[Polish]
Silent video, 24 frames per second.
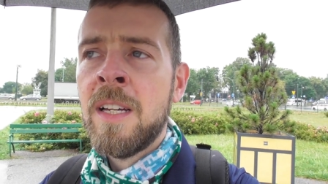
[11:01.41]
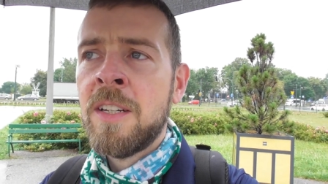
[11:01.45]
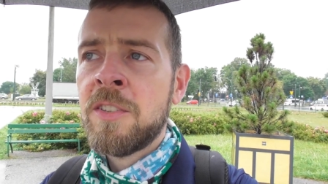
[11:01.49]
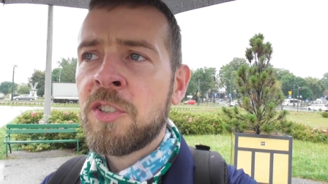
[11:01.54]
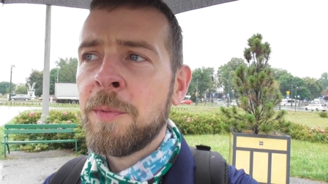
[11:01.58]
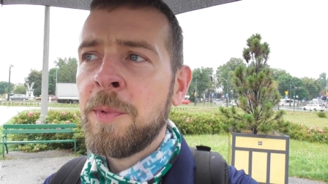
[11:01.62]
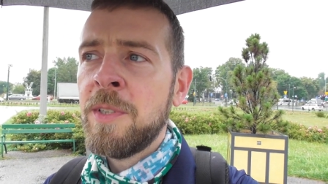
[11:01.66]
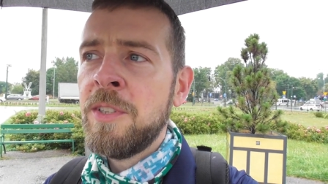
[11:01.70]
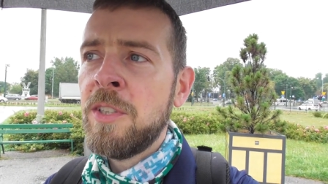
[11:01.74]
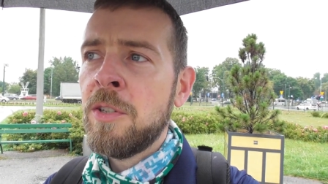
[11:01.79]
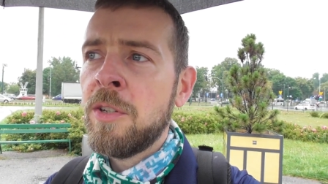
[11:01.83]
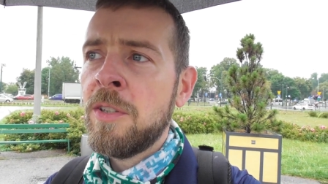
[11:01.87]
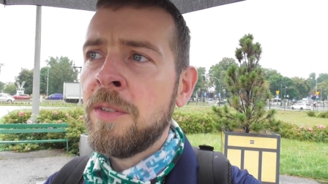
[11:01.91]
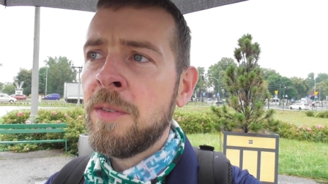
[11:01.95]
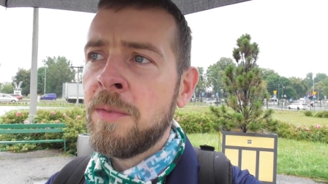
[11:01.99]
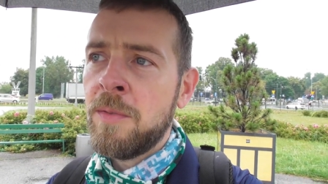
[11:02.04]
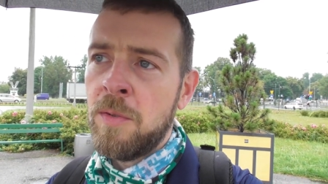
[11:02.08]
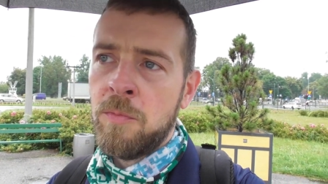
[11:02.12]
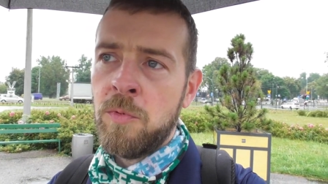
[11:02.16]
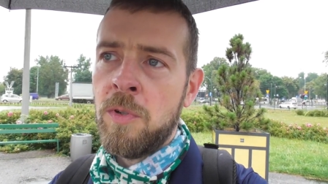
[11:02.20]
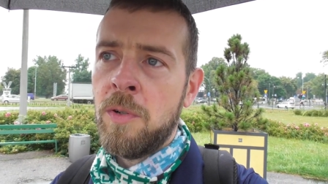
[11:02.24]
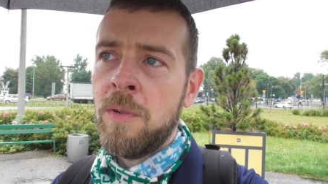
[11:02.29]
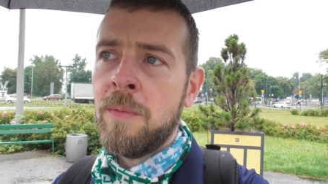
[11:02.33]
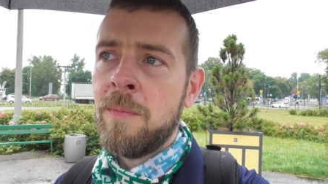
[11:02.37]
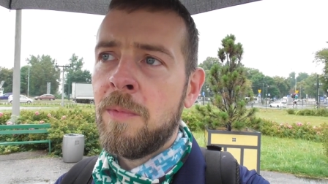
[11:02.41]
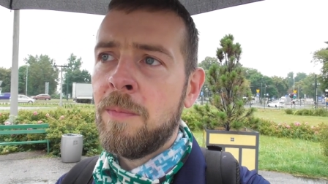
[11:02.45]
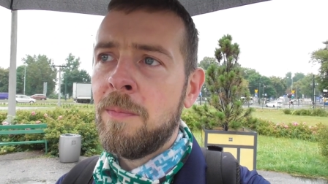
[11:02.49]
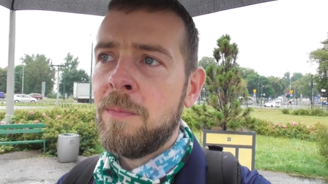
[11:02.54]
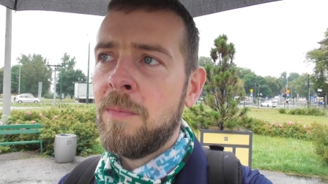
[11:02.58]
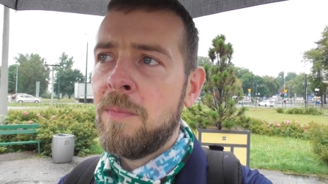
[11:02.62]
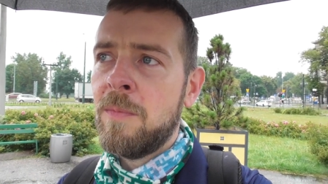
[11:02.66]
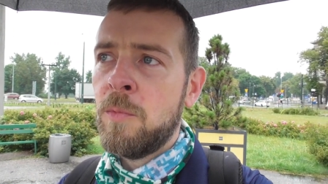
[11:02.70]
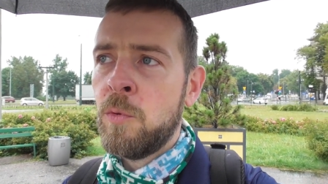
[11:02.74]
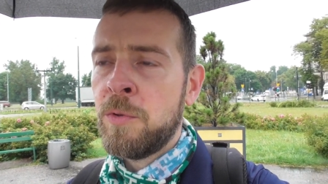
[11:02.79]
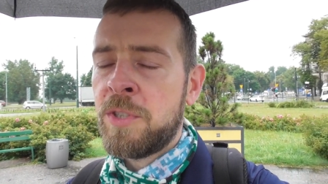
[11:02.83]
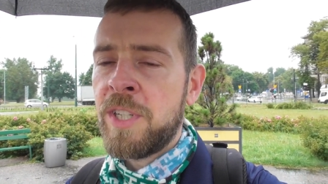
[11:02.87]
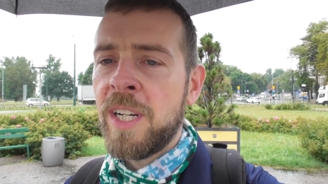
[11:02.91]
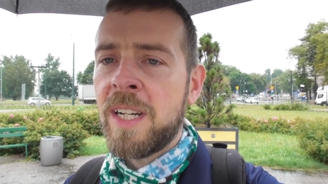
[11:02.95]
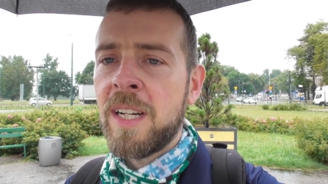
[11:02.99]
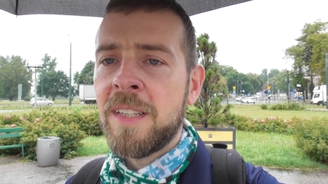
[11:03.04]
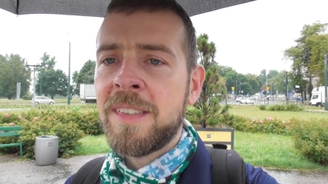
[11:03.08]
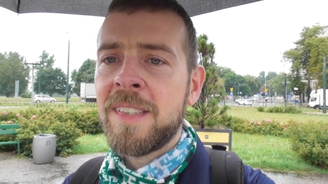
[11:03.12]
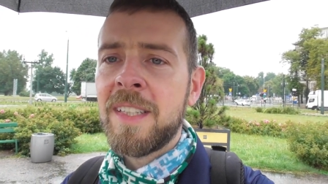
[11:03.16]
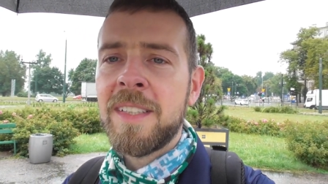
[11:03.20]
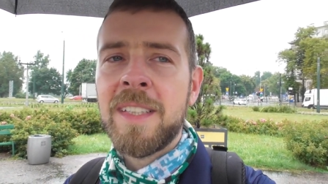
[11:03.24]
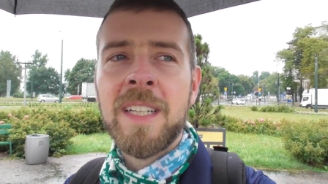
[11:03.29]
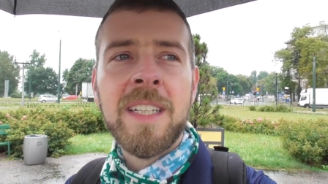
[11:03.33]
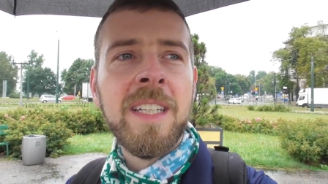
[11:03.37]
Żeby nie
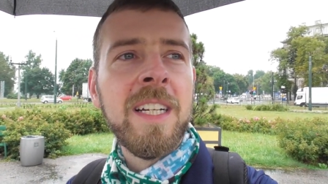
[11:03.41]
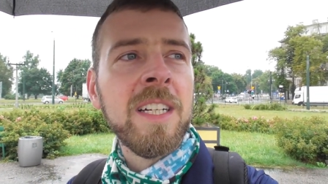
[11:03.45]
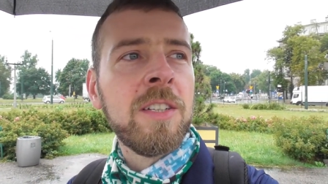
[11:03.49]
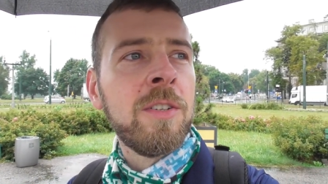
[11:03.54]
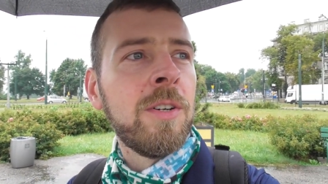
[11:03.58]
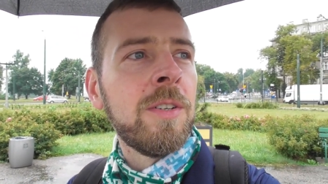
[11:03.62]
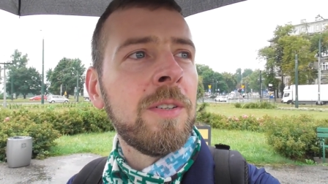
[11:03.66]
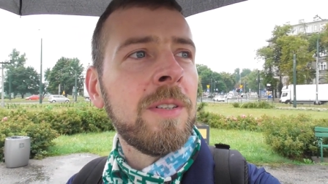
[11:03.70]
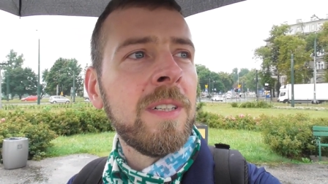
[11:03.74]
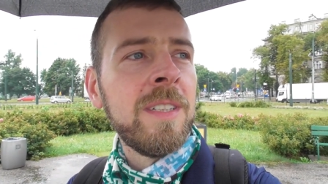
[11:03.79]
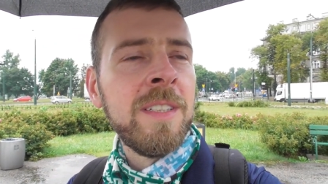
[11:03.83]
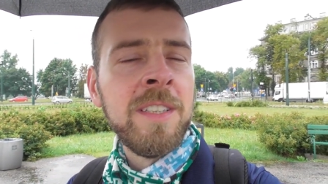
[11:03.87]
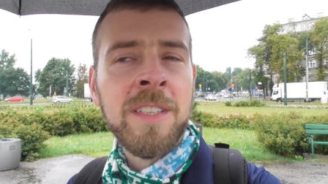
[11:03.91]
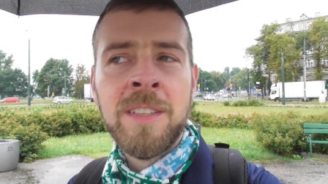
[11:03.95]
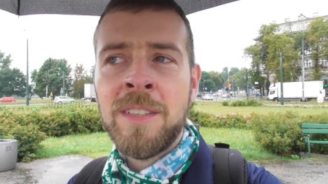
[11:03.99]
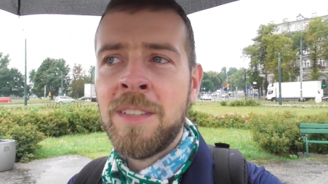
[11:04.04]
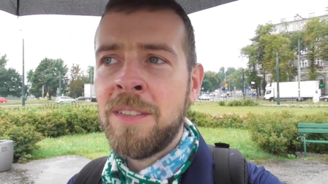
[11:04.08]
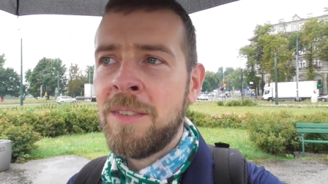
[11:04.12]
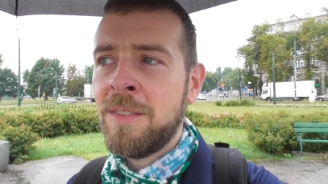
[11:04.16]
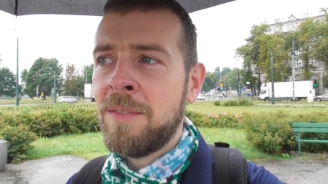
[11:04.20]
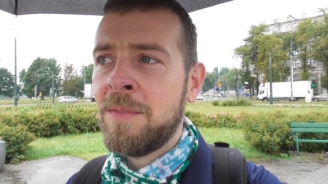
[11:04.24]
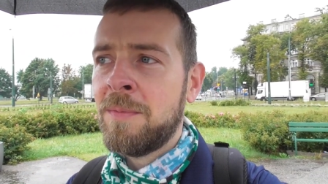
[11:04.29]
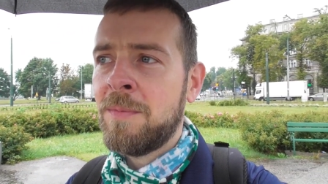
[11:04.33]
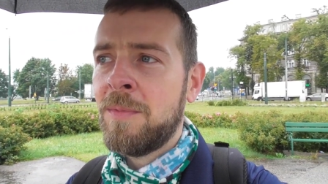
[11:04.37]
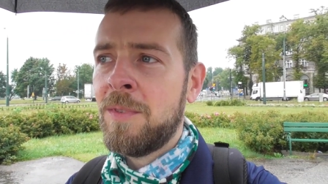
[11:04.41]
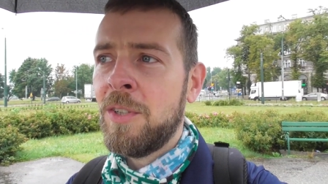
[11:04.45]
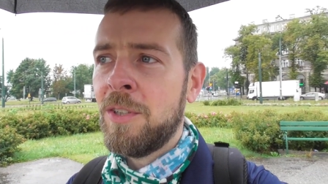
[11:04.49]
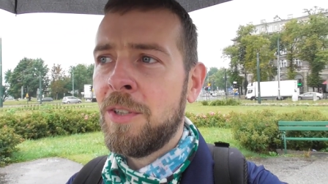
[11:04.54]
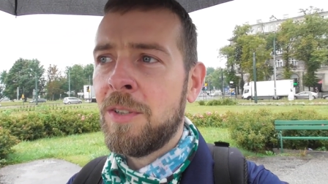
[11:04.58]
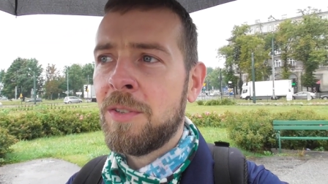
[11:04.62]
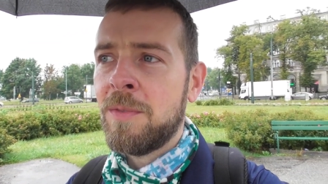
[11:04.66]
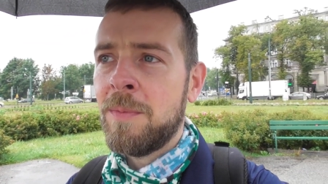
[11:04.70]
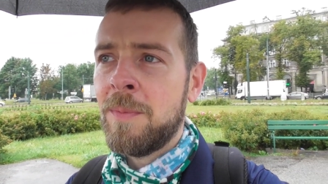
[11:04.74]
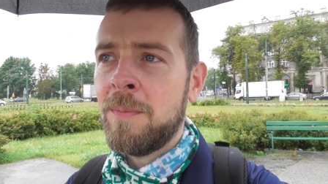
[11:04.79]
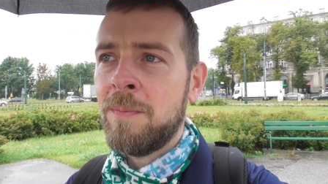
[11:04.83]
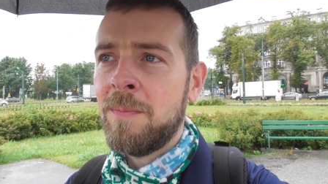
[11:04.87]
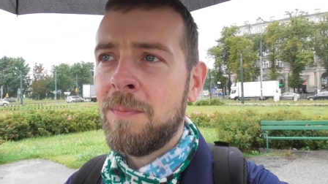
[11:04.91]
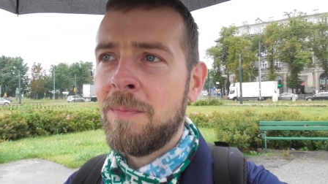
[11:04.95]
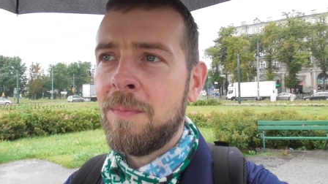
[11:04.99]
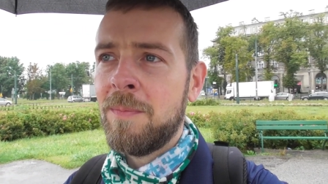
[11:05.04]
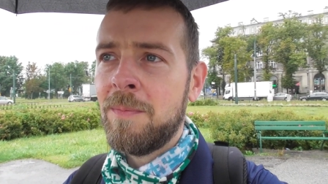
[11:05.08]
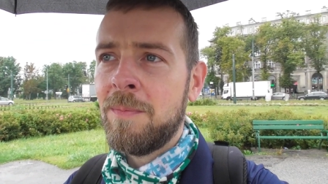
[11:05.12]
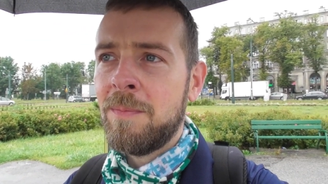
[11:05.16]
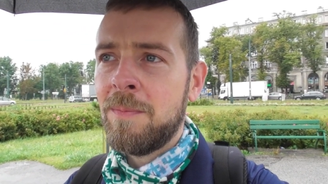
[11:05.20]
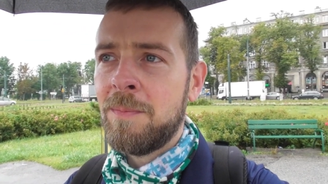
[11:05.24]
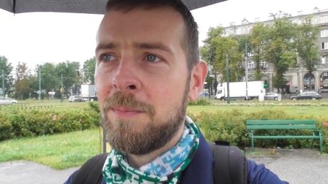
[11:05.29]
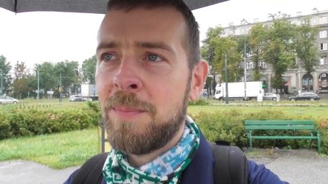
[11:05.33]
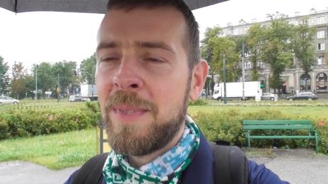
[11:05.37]
uciekać za daleko do
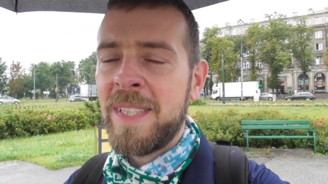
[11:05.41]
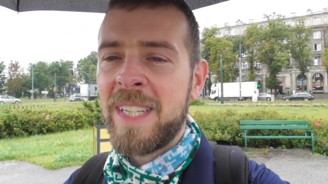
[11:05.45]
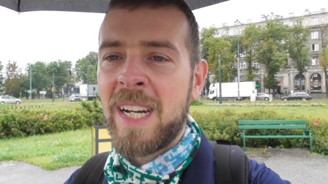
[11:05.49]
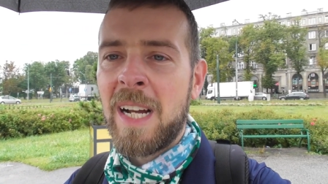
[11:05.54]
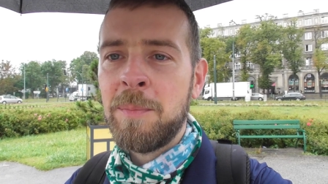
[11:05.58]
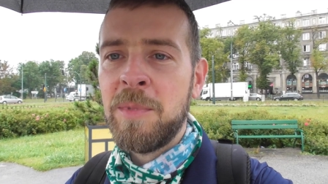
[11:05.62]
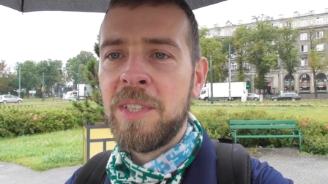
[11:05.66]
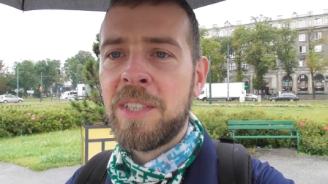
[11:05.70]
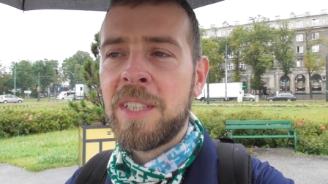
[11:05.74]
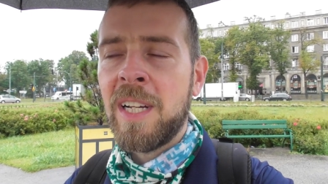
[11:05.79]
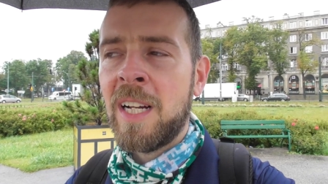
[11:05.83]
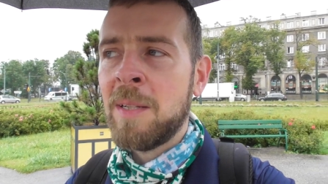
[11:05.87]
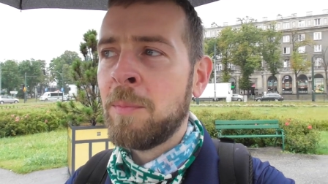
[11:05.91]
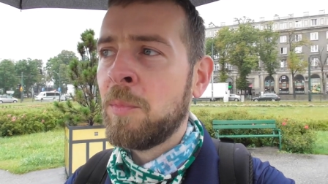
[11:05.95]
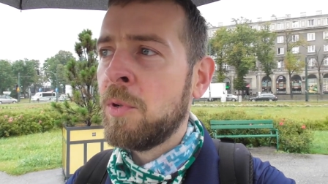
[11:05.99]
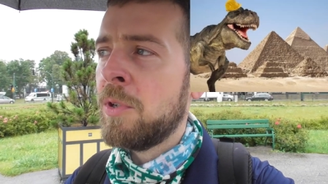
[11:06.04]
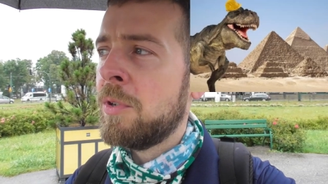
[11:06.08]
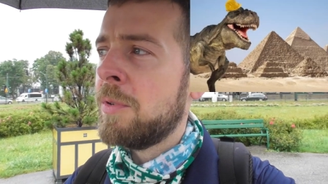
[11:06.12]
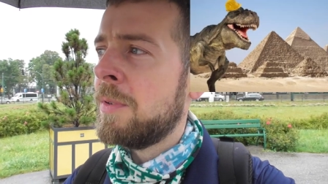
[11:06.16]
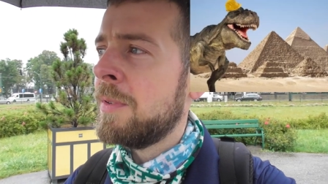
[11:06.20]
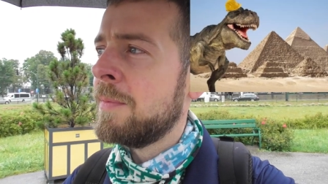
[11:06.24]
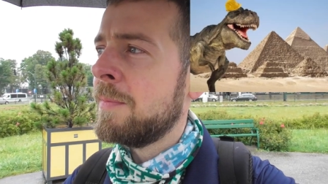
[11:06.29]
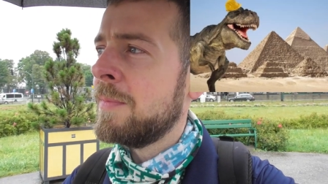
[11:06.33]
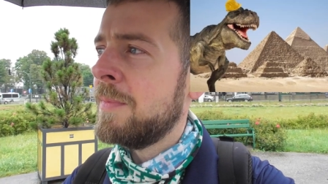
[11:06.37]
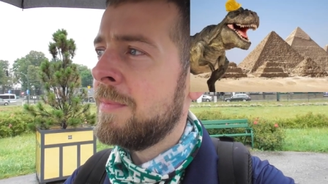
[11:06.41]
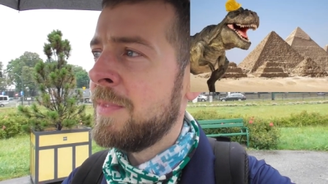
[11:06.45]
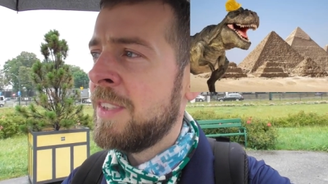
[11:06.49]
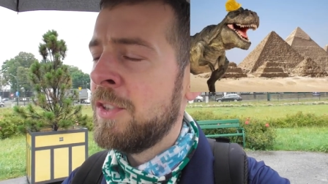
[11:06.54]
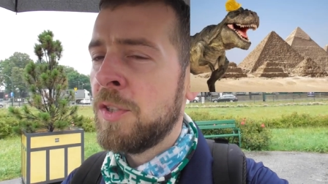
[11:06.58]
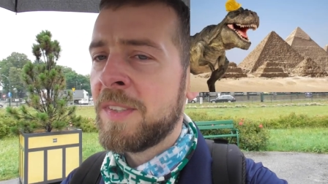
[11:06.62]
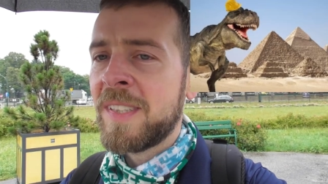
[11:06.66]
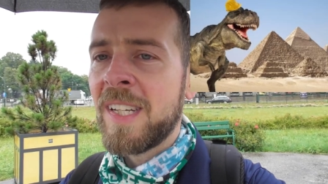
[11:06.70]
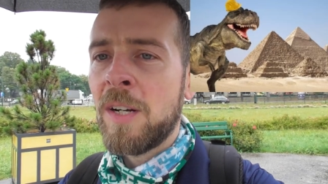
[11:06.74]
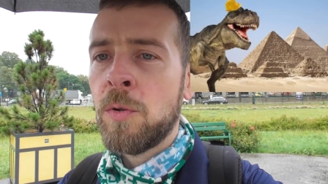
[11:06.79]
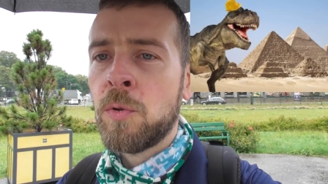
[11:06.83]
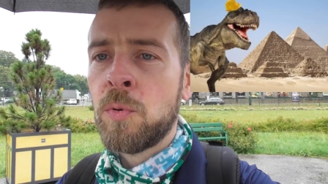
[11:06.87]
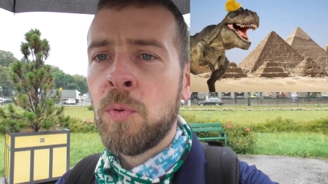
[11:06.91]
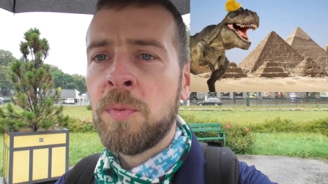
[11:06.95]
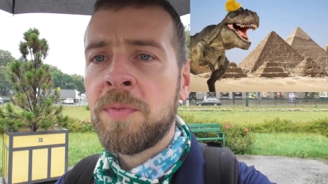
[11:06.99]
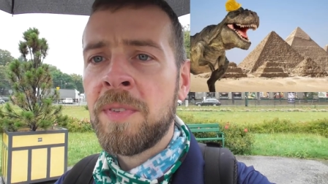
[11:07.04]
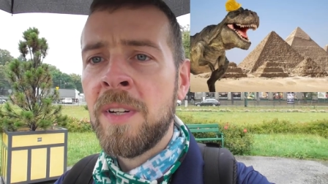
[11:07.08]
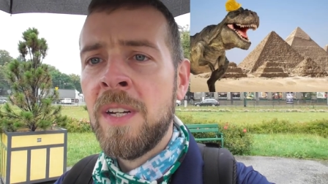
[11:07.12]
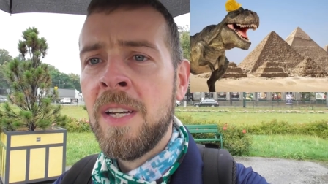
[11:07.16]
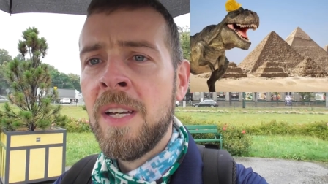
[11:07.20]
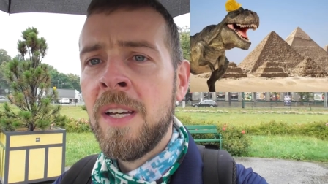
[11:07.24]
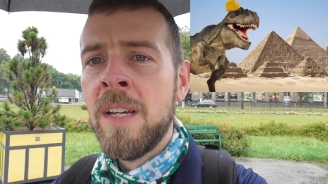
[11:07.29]
piramid albo dinozaurów,